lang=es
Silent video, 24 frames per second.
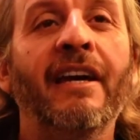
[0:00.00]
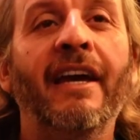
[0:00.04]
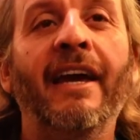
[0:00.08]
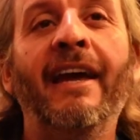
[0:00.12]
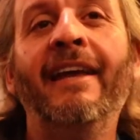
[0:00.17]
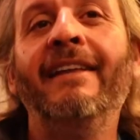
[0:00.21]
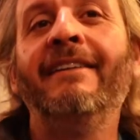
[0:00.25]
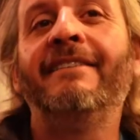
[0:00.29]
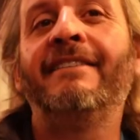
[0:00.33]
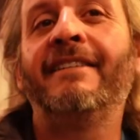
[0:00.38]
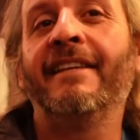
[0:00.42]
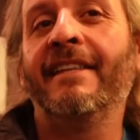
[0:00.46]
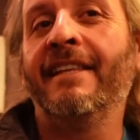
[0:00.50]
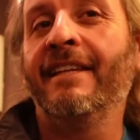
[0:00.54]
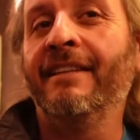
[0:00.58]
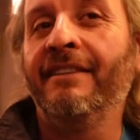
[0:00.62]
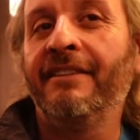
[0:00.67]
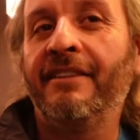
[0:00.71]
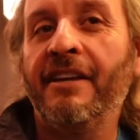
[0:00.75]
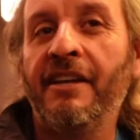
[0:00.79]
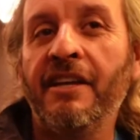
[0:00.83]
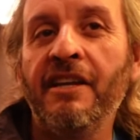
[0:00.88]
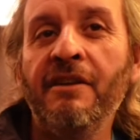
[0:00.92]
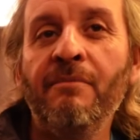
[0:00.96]
el
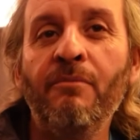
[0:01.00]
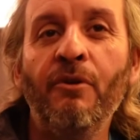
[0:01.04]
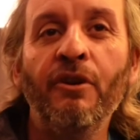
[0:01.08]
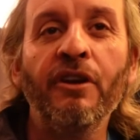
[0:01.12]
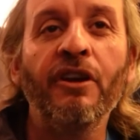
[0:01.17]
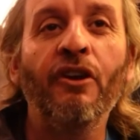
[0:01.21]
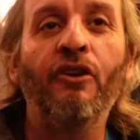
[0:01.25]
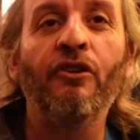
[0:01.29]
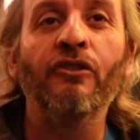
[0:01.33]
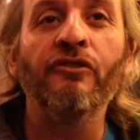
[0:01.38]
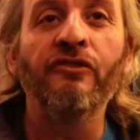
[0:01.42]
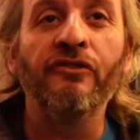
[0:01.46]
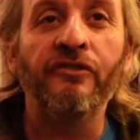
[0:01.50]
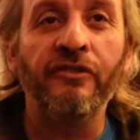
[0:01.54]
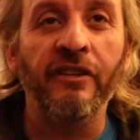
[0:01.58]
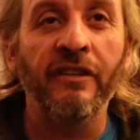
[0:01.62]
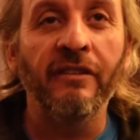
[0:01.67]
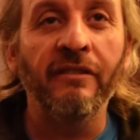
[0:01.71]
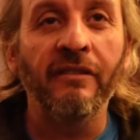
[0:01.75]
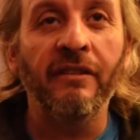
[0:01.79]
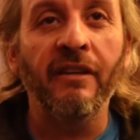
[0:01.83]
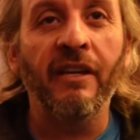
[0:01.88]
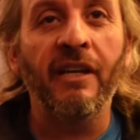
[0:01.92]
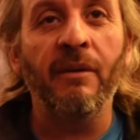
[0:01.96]
sedentarismo
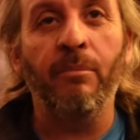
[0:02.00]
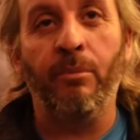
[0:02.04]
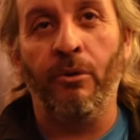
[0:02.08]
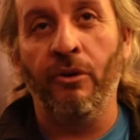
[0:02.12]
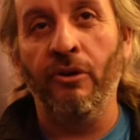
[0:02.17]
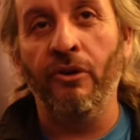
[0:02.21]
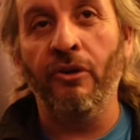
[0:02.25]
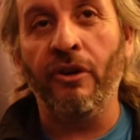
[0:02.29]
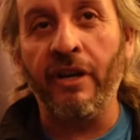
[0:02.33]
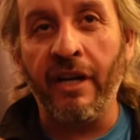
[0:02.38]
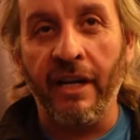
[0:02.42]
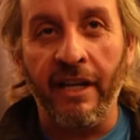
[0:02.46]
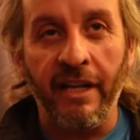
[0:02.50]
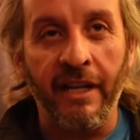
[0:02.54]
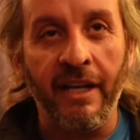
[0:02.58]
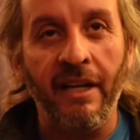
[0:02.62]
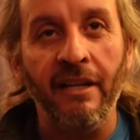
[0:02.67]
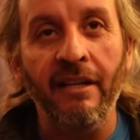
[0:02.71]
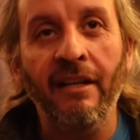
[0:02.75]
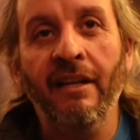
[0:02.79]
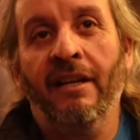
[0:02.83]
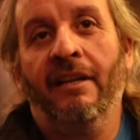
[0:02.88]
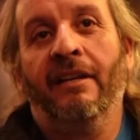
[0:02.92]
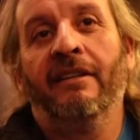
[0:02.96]
inconsciente que por lo
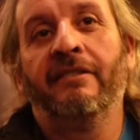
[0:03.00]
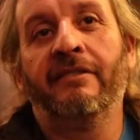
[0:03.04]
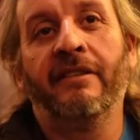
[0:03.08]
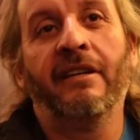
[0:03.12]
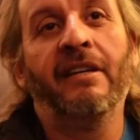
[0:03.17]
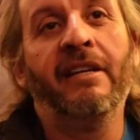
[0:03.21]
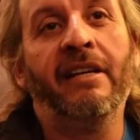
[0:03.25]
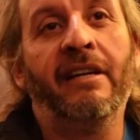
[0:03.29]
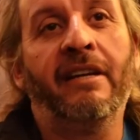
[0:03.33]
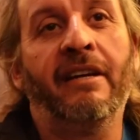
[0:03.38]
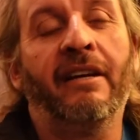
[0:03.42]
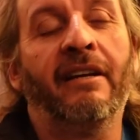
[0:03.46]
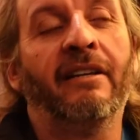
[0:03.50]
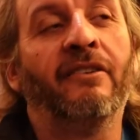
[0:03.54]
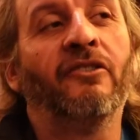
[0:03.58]
general se elige.